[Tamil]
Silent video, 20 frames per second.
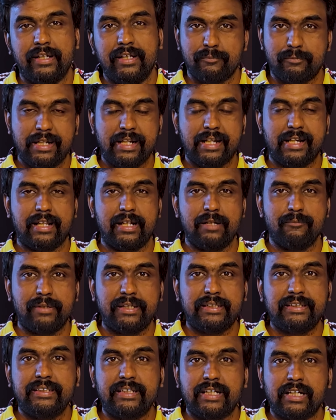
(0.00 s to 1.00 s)
இப்படிங்கிறதெல்லாம்
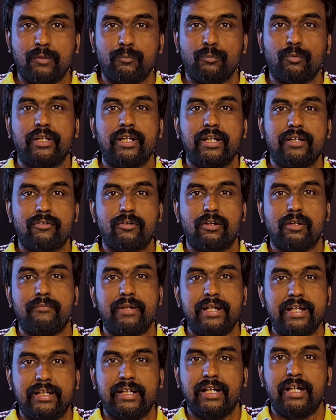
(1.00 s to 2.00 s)
பேசிகிட்டு இருக்கும் போதே அவரோட
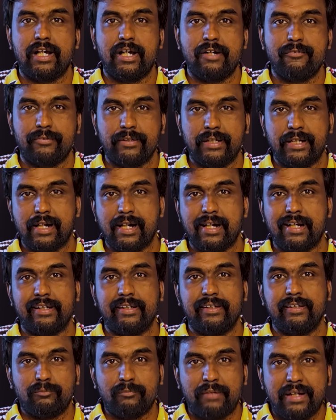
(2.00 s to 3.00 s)
மைக்கை ஆஃப் பண்ணிடுறாங்க
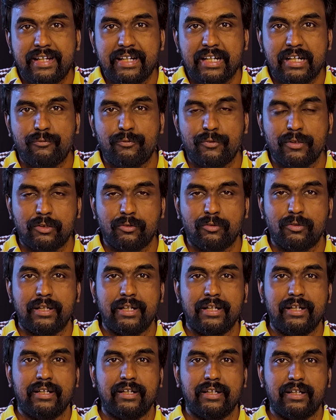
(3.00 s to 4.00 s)
மைக் ஆஃப் பண்ணோடனே